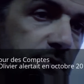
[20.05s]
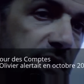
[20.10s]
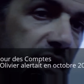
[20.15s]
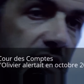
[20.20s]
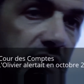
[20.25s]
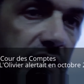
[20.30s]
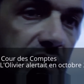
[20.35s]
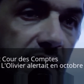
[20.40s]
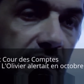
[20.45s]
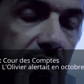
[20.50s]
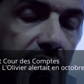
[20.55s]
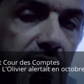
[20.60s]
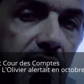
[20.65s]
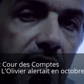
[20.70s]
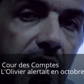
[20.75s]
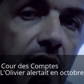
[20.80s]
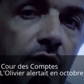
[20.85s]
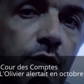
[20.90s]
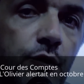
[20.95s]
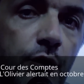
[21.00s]
pyrénéenne,
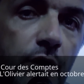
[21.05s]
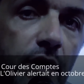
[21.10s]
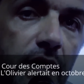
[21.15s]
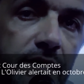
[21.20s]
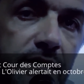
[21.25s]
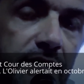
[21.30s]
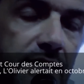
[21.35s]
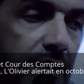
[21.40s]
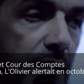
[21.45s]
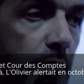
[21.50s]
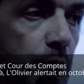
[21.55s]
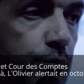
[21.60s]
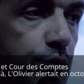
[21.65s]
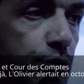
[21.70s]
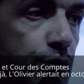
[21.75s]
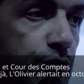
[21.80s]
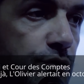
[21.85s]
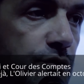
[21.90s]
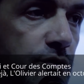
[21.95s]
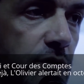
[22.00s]
Andorran,
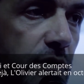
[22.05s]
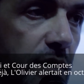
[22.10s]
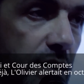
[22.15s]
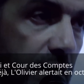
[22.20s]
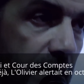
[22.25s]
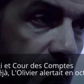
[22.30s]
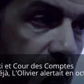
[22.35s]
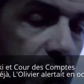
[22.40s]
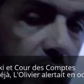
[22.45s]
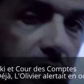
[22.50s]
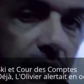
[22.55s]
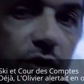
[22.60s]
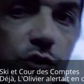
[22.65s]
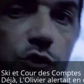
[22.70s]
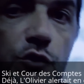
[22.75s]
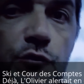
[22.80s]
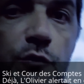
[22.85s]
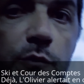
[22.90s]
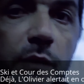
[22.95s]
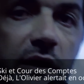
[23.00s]
plus
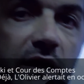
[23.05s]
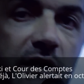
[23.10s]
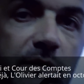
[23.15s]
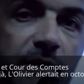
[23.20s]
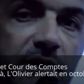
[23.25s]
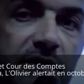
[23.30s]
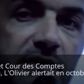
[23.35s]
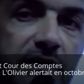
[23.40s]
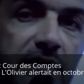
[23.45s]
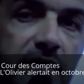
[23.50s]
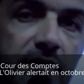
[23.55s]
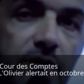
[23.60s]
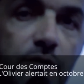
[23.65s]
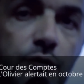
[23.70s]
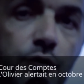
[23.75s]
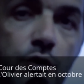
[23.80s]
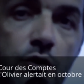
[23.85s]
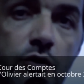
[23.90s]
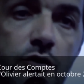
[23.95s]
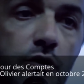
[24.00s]
réchauffement climatique,
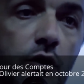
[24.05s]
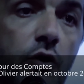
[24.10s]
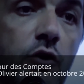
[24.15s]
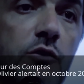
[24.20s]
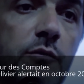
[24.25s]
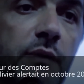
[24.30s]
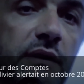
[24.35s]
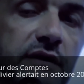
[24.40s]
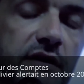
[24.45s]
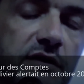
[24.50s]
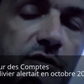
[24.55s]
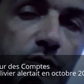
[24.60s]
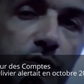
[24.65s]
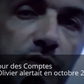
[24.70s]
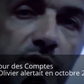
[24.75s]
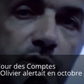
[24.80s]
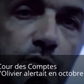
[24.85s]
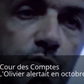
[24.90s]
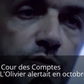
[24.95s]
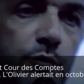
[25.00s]
donc augmentation
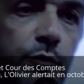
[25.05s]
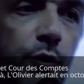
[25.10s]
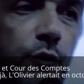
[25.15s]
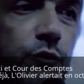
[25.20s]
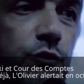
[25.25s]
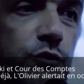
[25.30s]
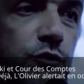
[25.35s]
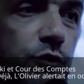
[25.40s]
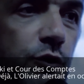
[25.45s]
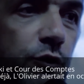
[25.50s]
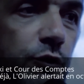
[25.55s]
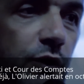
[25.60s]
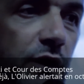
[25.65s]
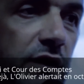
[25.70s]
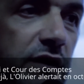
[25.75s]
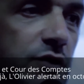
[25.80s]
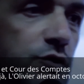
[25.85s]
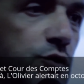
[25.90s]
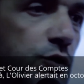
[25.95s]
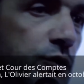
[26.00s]
des coûts de production de la
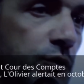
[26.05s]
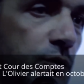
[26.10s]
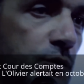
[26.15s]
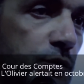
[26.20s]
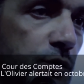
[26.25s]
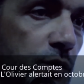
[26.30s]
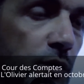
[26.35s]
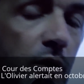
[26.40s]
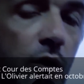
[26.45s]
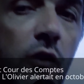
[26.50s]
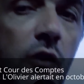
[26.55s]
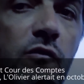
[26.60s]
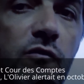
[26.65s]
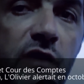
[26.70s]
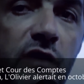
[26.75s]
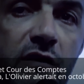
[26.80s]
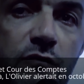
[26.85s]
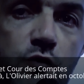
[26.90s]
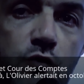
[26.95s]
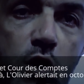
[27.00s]
neige de culture, on
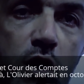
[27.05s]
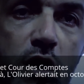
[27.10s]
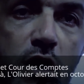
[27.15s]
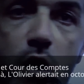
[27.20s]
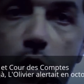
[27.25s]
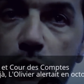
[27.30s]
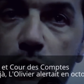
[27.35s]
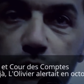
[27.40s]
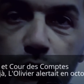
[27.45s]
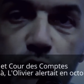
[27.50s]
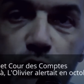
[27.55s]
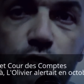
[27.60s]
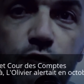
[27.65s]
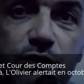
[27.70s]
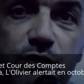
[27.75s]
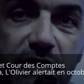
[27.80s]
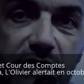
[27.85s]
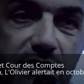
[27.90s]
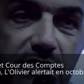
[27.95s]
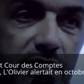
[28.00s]
va avoir du
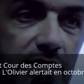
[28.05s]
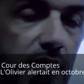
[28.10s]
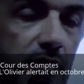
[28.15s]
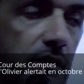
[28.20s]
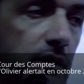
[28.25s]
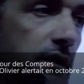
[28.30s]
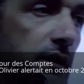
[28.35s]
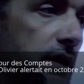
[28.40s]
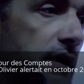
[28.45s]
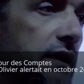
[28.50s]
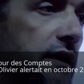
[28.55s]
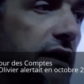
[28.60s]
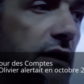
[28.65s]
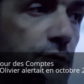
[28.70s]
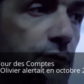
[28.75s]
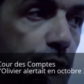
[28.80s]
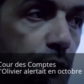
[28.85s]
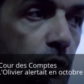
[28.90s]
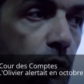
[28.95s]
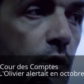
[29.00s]
souci il
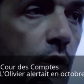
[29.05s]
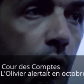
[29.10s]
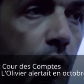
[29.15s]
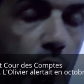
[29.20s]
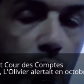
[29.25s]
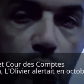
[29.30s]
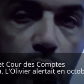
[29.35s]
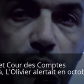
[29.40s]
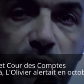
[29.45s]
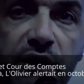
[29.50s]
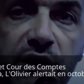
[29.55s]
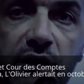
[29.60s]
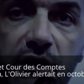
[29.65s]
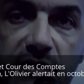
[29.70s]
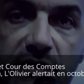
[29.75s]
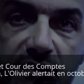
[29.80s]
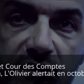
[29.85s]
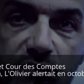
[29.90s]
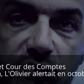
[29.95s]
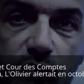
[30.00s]
faut regrouper les
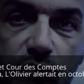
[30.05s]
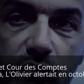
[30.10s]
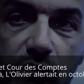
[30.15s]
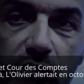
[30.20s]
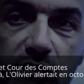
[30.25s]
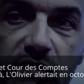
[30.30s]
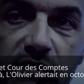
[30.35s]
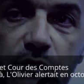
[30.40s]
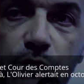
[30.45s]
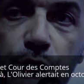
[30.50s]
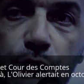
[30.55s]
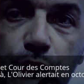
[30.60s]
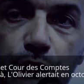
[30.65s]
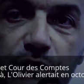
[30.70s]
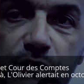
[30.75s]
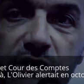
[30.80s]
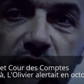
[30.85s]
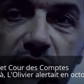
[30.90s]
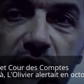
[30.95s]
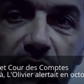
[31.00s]
stations. C'est notre
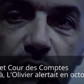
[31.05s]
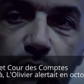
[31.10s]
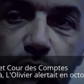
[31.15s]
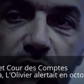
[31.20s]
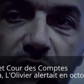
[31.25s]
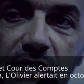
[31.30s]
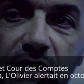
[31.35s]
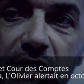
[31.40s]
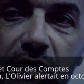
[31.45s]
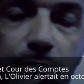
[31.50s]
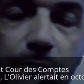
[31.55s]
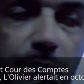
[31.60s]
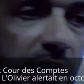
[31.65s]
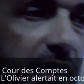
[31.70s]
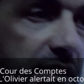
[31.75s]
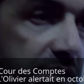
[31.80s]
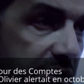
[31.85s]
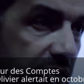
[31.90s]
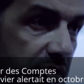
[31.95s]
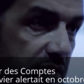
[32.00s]
outil industriel par
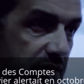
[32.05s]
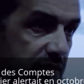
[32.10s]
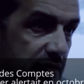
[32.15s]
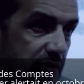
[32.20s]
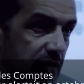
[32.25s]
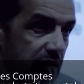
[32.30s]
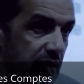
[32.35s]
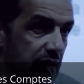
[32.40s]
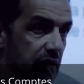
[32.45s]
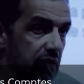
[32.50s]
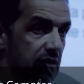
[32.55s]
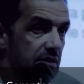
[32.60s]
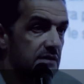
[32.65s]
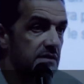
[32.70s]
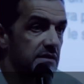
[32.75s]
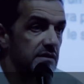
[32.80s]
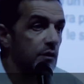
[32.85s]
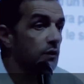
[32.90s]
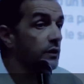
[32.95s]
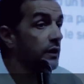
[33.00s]
excellence.
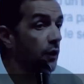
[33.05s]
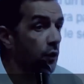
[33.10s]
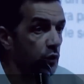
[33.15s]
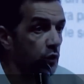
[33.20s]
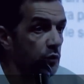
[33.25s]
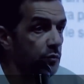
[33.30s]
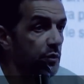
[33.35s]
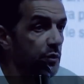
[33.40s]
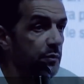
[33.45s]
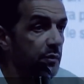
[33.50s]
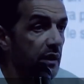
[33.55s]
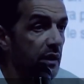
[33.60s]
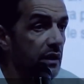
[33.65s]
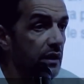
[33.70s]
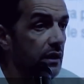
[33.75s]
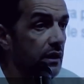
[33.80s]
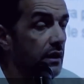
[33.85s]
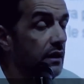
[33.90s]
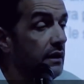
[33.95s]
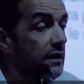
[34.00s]
Si on ne les regroupe pas,
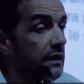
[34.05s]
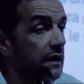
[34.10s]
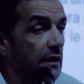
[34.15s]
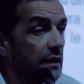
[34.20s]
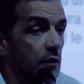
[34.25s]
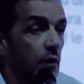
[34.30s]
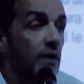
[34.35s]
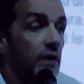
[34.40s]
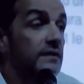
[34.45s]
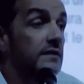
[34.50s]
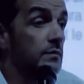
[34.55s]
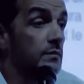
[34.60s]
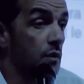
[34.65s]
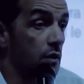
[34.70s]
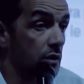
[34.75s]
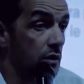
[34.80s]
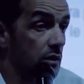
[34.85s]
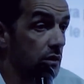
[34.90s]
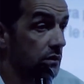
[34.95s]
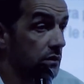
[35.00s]
il y aura des
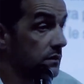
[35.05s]
morts.